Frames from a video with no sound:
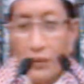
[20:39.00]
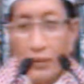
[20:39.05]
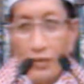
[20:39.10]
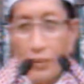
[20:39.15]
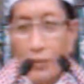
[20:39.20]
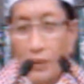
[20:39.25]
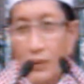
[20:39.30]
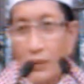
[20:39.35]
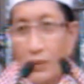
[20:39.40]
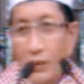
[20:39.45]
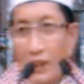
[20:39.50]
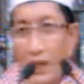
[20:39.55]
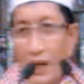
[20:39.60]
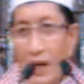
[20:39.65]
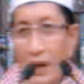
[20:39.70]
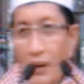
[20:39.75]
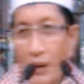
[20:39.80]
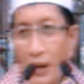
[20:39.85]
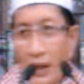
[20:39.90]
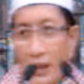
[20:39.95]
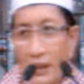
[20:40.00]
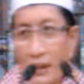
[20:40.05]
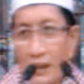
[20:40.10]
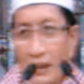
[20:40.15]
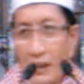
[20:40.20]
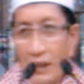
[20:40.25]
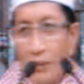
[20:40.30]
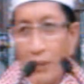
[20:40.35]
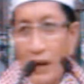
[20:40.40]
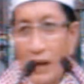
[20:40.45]
sebetulnya
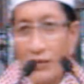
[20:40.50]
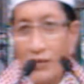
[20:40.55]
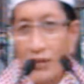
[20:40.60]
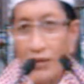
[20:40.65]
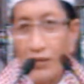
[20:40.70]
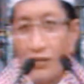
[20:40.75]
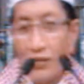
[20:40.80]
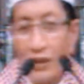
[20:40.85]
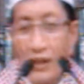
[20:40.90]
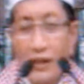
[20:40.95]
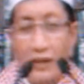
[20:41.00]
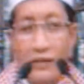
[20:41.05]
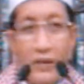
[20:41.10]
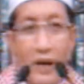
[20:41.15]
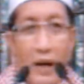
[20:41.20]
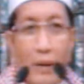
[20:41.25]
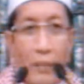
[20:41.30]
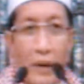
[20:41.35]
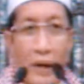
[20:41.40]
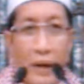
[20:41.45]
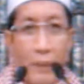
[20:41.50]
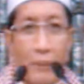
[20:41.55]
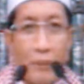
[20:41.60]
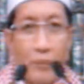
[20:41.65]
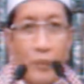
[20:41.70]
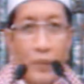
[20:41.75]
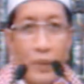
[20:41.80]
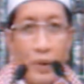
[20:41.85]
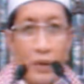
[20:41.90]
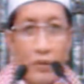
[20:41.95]
artinya bahasa Indonesianya sama.
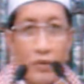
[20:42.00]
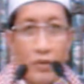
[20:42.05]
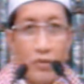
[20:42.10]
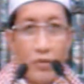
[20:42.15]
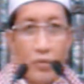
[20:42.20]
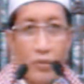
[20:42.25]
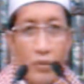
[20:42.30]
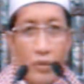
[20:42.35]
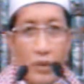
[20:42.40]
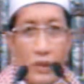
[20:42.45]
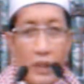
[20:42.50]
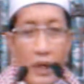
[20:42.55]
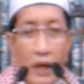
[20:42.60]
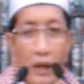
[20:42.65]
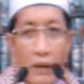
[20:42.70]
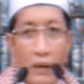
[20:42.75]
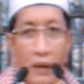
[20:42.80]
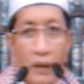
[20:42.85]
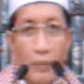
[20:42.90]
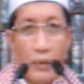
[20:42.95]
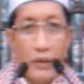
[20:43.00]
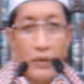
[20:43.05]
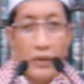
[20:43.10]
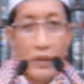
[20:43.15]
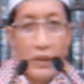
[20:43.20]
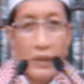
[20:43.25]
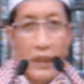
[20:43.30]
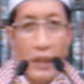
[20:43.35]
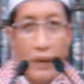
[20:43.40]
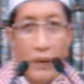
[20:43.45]
Sesungguhnya Allah
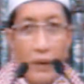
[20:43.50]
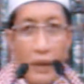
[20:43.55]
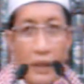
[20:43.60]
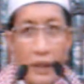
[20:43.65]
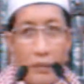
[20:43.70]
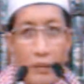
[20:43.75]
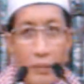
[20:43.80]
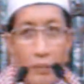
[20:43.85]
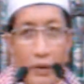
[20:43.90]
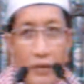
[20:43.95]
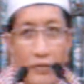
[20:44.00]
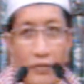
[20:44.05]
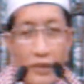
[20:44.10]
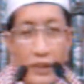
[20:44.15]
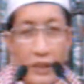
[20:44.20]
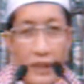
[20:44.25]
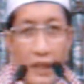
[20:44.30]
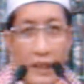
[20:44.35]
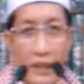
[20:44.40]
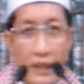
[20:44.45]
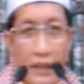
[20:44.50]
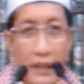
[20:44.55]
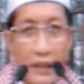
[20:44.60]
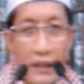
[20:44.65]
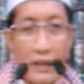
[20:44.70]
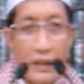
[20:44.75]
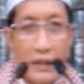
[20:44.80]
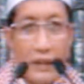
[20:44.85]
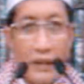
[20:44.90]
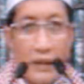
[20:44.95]
mencintai orang yang membersihkan
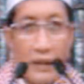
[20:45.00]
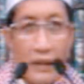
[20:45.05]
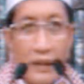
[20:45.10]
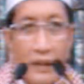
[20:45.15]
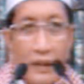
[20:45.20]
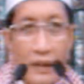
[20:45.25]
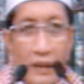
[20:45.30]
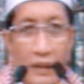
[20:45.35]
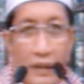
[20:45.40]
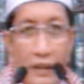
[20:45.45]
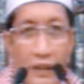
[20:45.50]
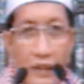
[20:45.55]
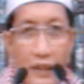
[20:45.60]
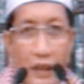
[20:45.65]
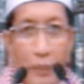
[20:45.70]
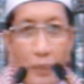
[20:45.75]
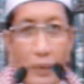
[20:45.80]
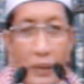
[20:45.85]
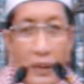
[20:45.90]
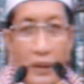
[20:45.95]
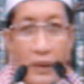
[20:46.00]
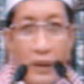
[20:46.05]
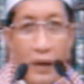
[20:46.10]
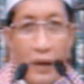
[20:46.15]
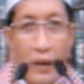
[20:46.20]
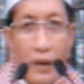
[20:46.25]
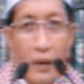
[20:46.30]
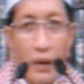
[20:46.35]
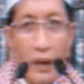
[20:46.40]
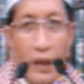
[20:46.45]
diri. Tetapi
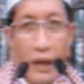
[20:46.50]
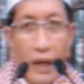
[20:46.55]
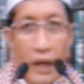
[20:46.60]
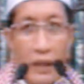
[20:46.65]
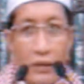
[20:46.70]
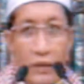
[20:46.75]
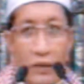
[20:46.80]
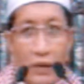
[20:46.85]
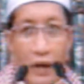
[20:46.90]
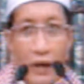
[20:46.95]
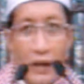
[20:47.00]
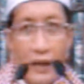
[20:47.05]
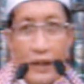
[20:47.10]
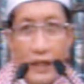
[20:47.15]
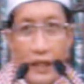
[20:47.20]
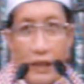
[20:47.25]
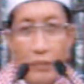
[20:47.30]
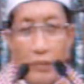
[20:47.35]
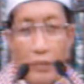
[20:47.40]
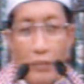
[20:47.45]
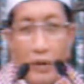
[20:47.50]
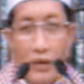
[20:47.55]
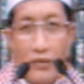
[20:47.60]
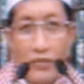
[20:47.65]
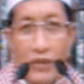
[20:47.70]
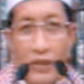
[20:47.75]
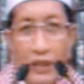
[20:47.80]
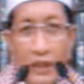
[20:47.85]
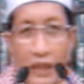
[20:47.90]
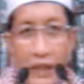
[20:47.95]
kalau At-Tahiri
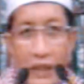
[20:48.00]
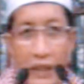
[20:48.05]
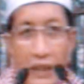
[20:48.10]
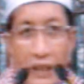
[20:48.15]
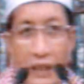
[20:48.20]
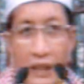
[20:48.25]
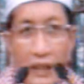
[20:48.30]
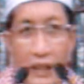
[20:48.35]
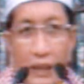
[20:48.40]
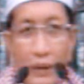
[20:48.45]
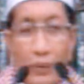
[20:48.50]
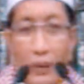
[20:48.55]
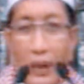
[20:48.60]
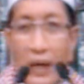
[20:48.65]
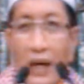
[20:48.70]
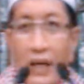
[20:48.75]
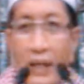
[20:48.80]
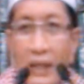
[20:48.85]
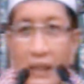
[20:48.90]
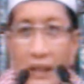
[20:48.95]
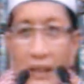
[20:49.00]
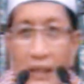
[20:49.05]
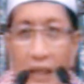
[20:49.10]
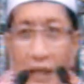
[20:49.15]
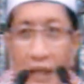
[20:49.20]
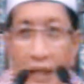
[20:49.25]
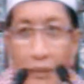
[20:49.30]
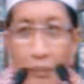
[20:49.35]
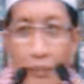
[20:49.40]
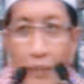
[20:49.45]
membersihkan diri itu
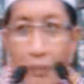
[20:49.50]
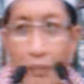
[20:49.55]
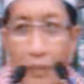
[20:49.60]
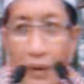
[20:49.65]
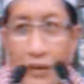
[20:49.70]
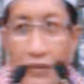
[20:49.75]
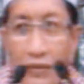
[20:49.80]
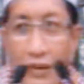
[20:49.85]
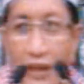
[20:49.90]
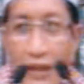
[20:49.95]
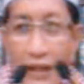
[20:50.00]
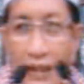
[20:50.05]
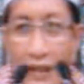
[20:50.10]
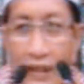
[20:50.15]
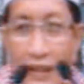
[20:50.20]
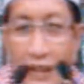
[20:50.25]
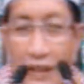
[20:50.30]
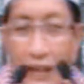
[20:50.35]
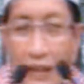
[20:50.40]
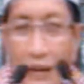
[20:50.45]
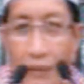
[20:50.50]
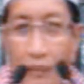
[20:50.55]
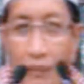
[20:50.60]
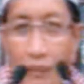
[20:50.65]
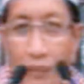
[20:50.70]
enteng pembersihan dirinya.